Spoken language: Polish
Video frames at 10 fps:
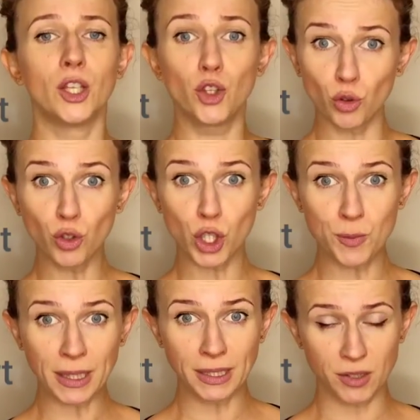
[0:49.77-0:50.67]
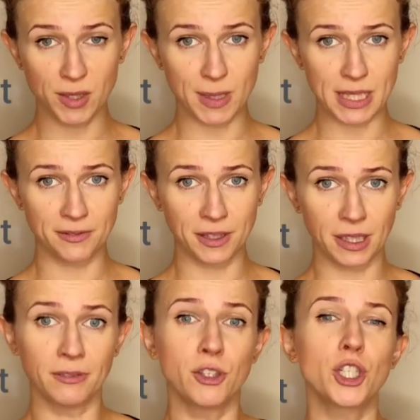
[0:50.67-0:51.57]
Trudność ma inną
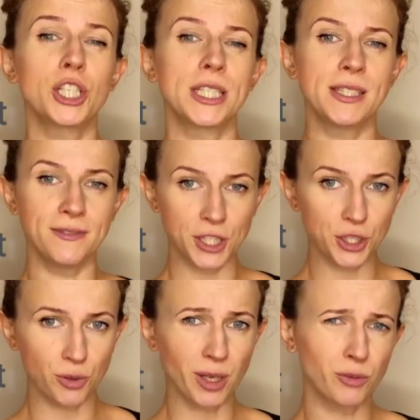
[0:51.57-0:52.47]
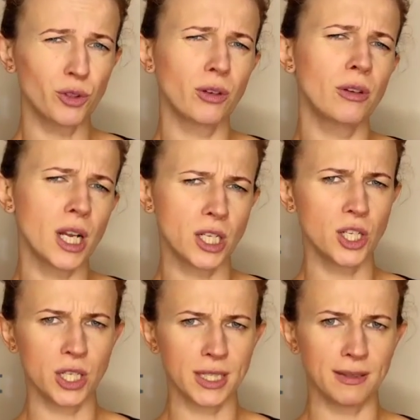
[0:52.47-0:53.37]
specyfikę. Wiąże się z wysiłkiem, którego
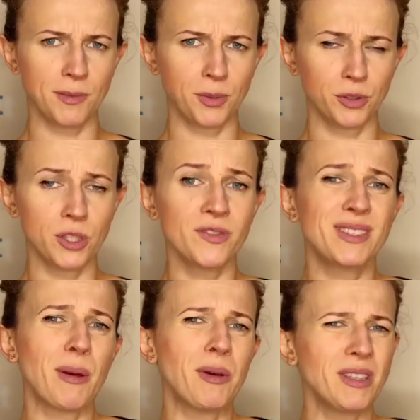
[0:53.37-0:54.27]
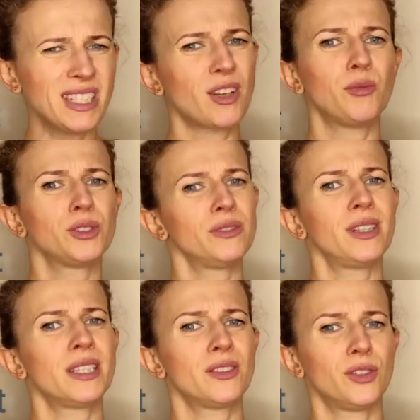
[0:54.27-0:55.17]
raczej nie chcemy podjąć, więc mamy niską
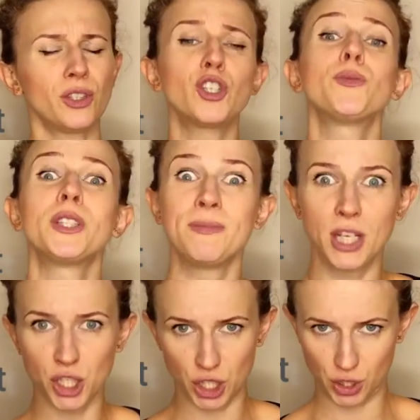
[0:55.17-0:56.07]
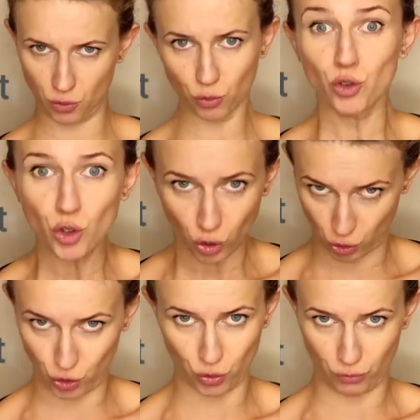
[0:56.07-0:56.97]
motywację do tego, żeby zmierzyć się z
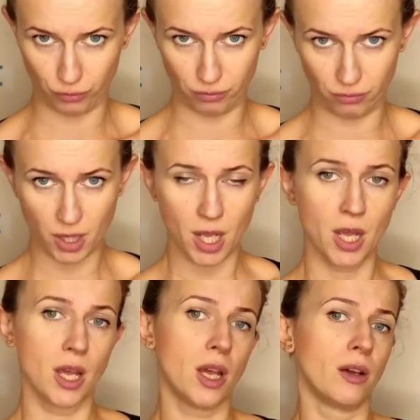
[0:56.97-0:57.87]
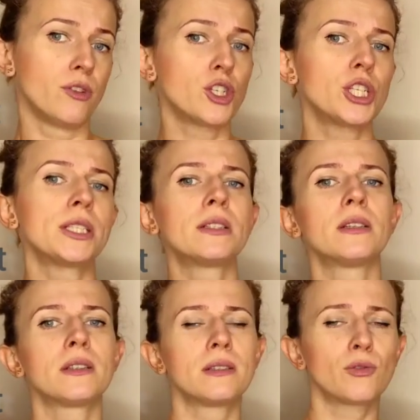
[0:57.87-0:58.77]
trudnością wiąże się
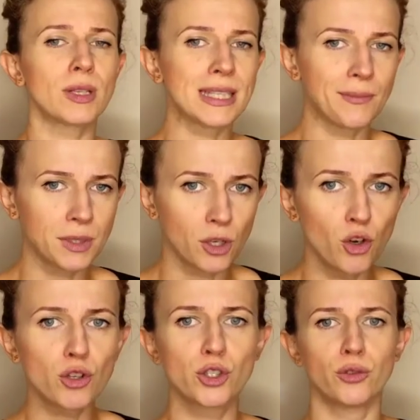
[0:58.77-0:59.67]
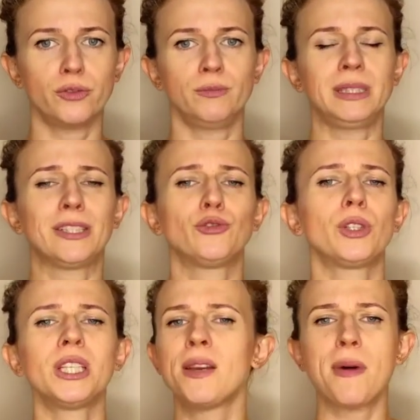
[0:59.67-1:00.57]
z sytuacjami losowymi, na
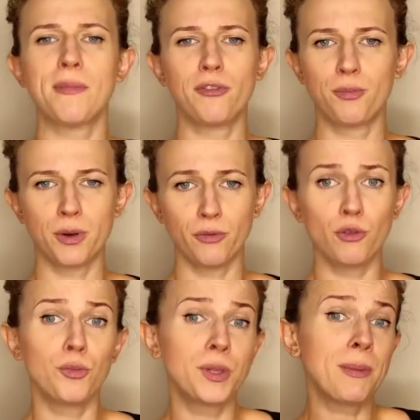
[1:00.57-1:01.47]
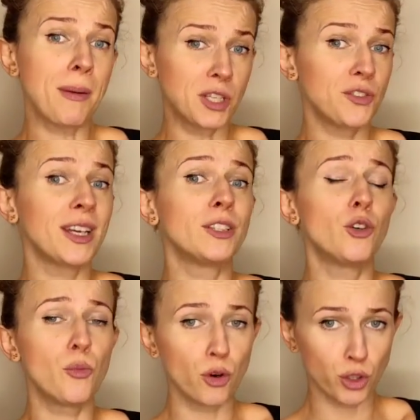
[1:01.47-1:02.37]
które nie mamy wpływu lub nie mamy
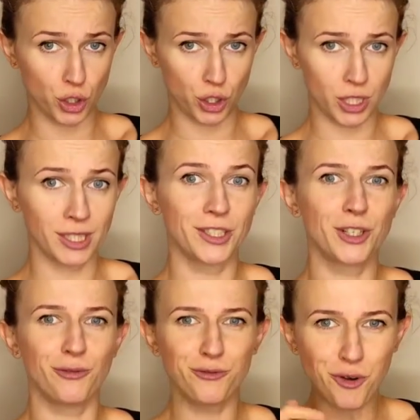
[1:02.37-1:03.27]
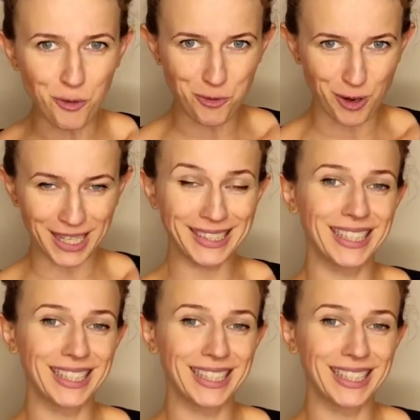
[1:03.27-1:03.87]
świadomości, że w ogóle